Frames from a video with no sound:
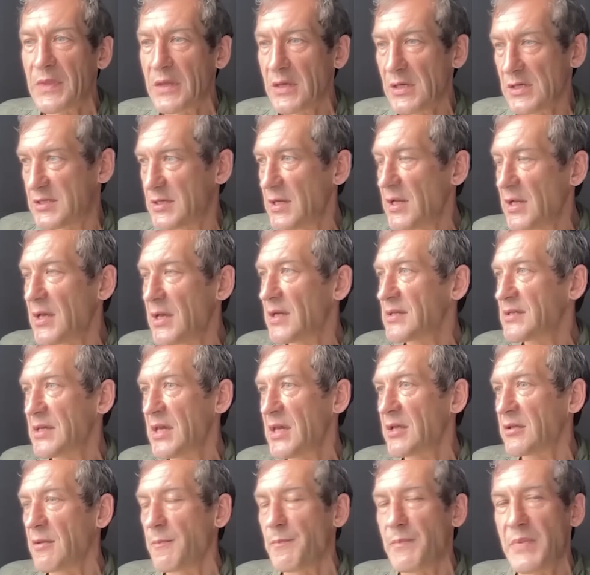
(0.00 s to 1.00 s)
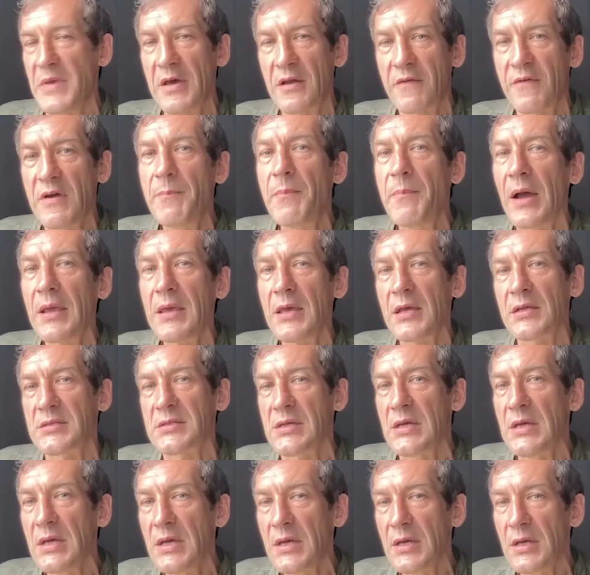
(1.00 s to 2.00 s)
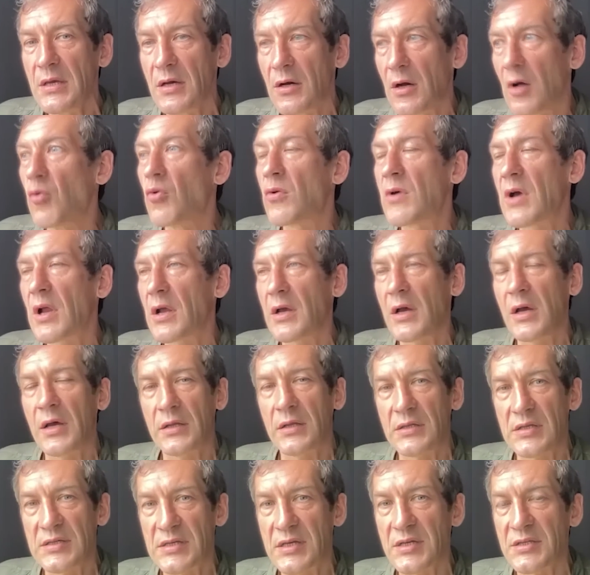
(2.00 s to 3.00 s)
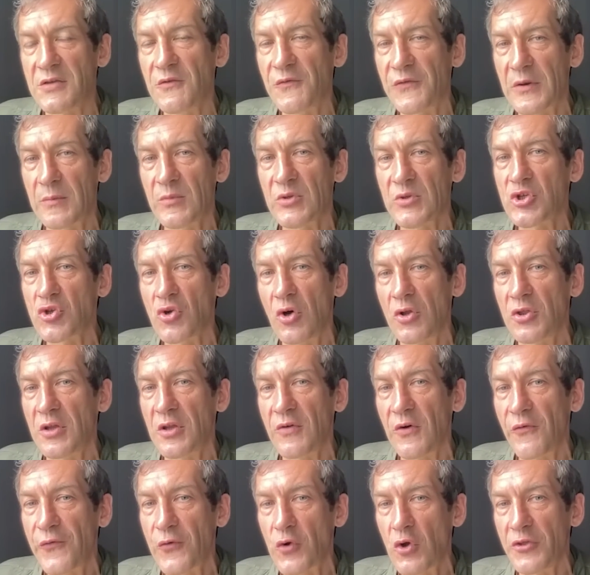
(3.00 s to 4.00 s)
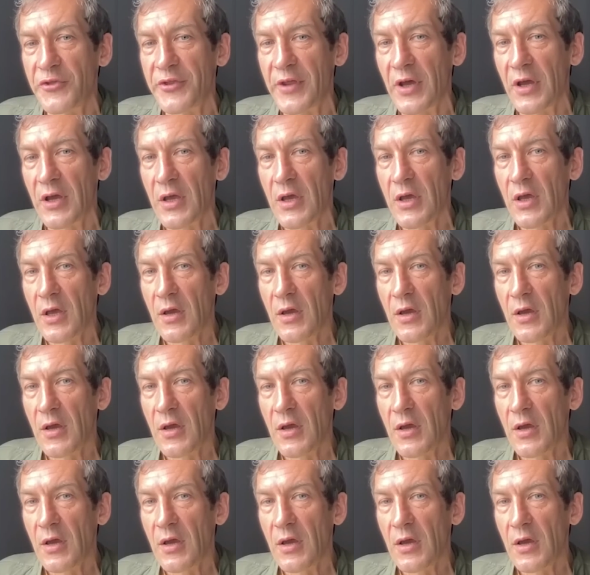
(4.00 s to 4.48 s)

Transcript: И Зеленский – это первый боец, э, так сказать, информационного фронта.